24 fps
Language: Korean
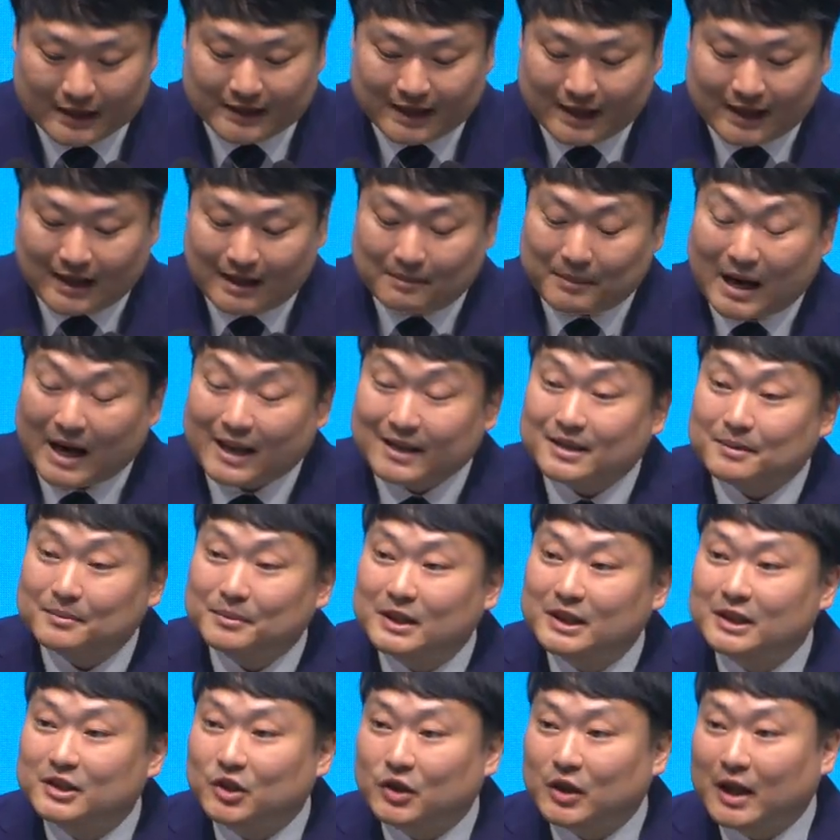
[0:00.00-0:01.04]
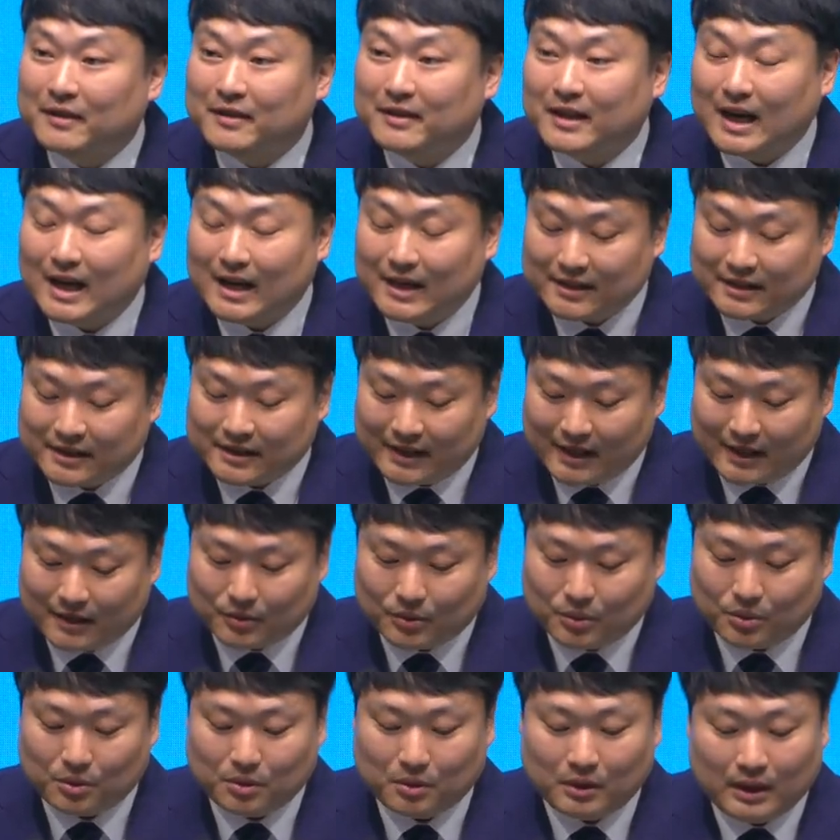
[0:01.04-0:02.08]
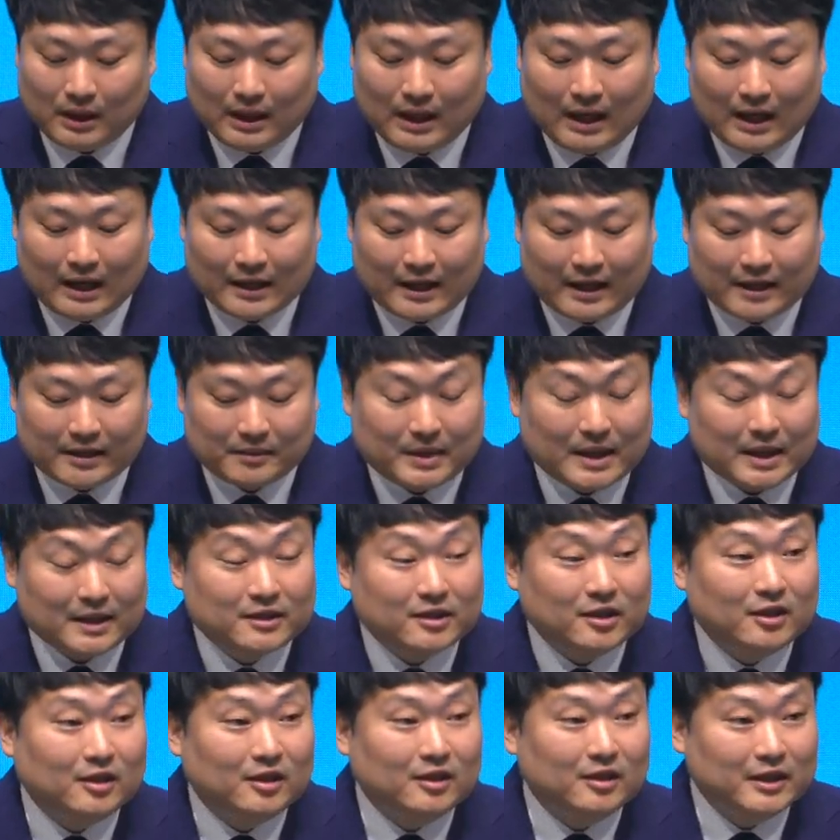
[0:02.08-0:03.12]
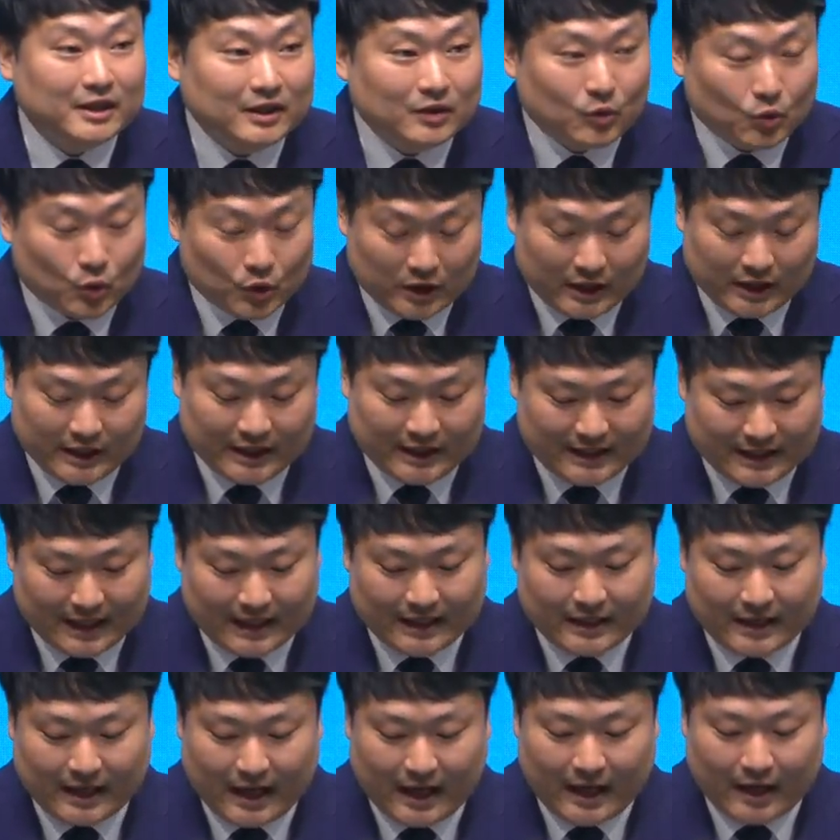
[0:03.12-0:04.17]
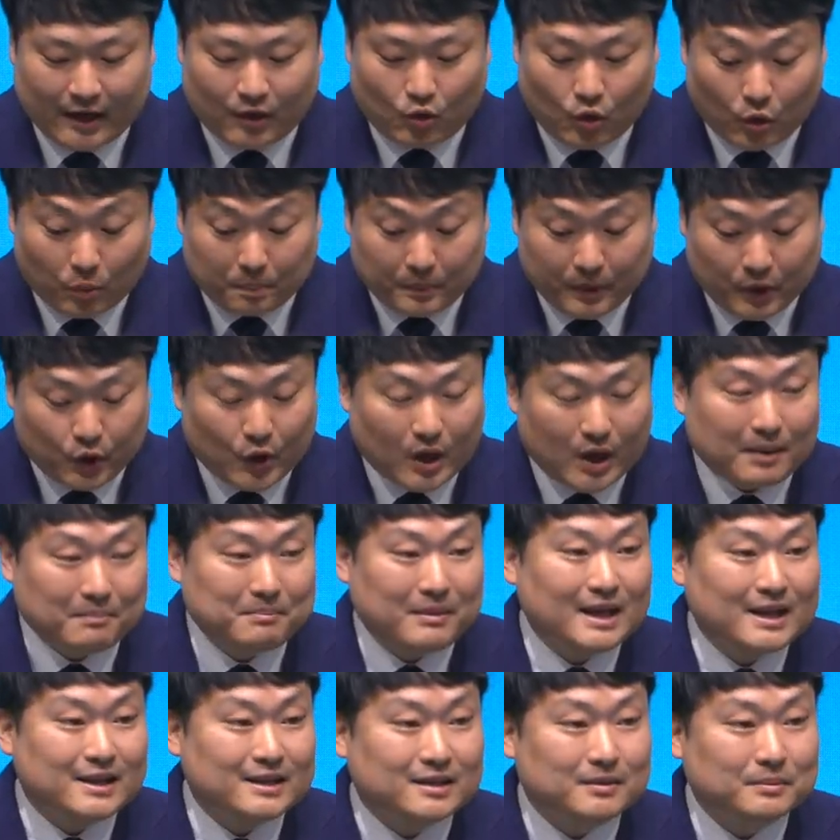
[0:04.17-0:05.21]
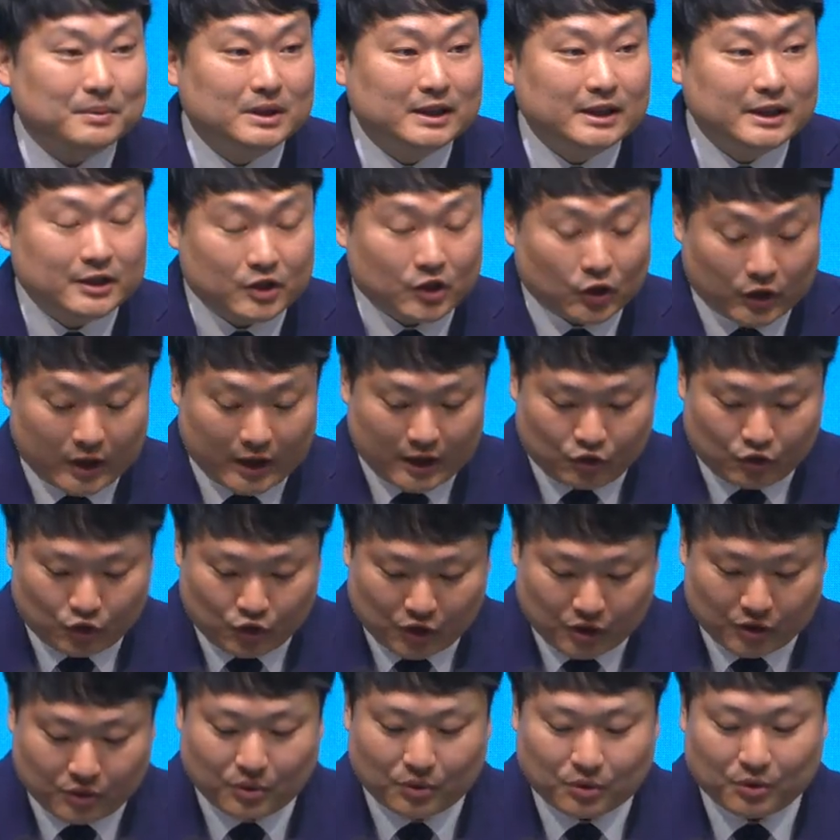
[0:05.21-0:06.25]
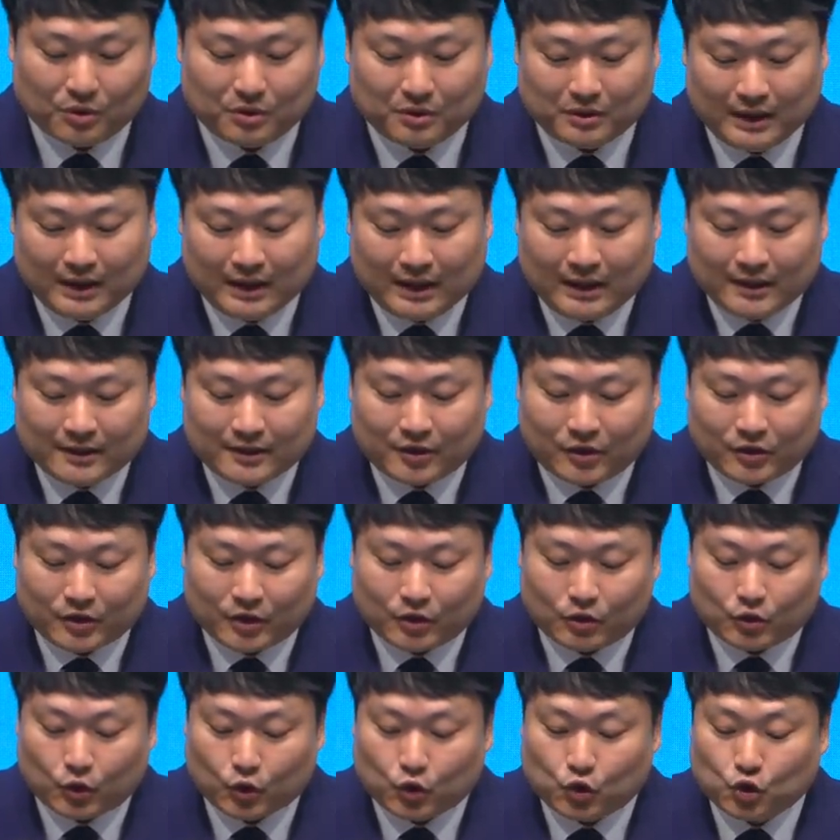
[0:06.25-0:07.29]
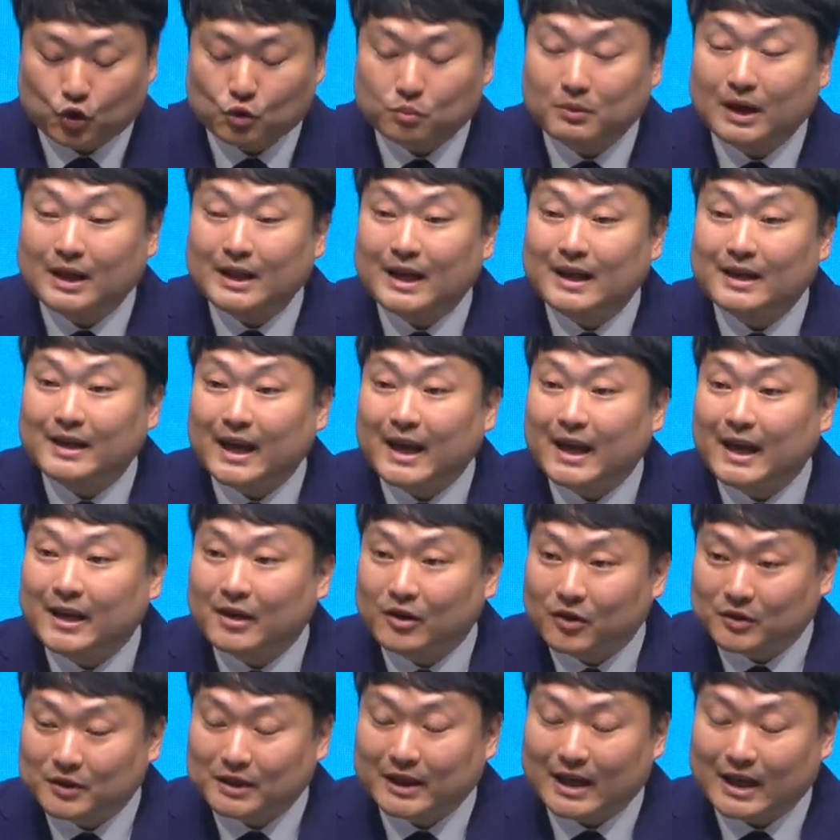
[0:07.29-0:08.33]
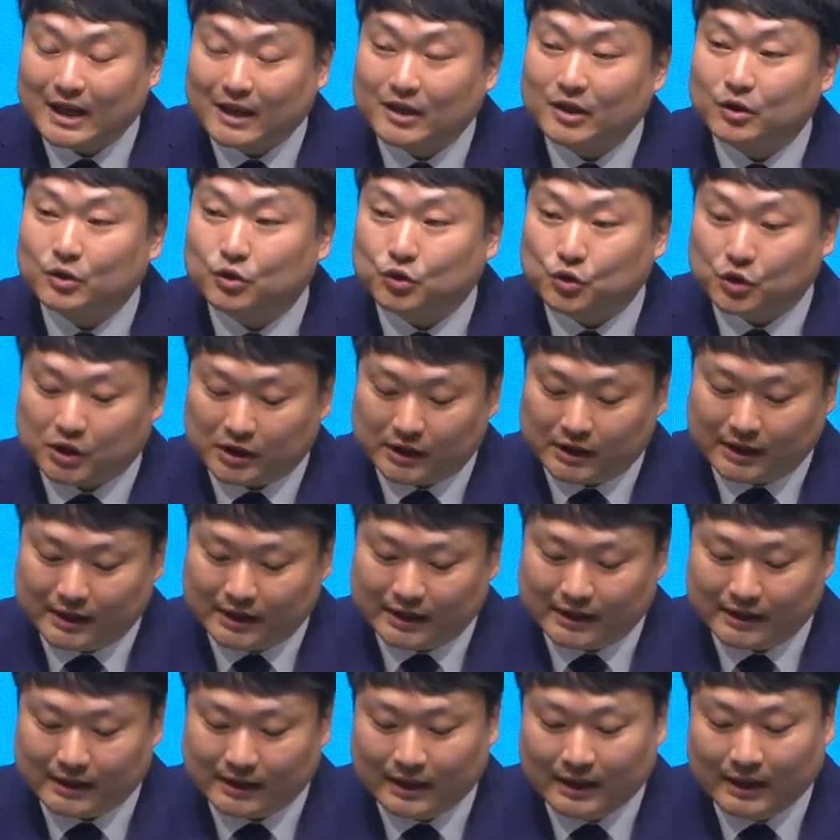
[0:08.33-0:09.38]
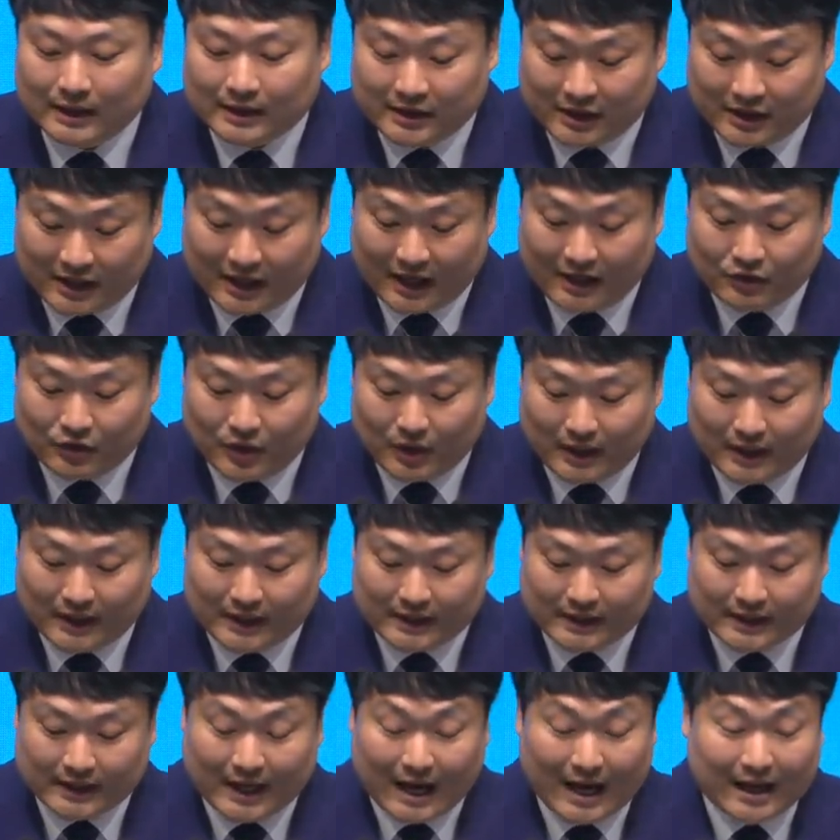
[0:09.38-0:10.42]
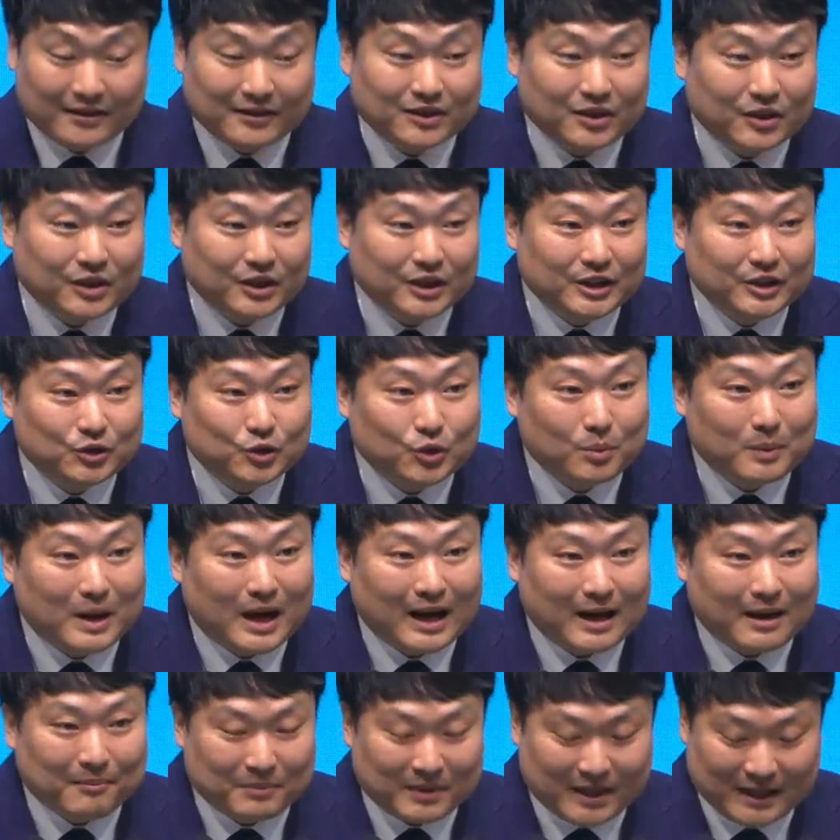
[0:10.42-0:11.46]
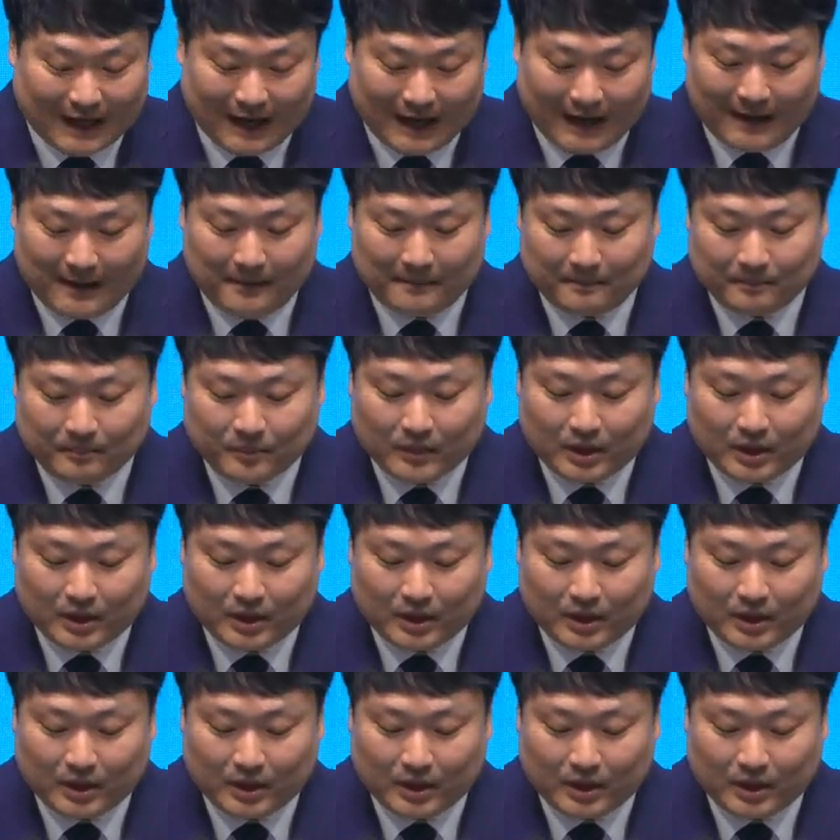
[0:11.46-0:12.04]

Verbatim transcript: 자가 말씀을 전한다 할지라도 하나님께서 오늘 이 자리에 꼭 필요한 말씀을 전해주시고 성령으로 충만하게 역사하여 주시는 시간 되기를 간절히 소망합니다.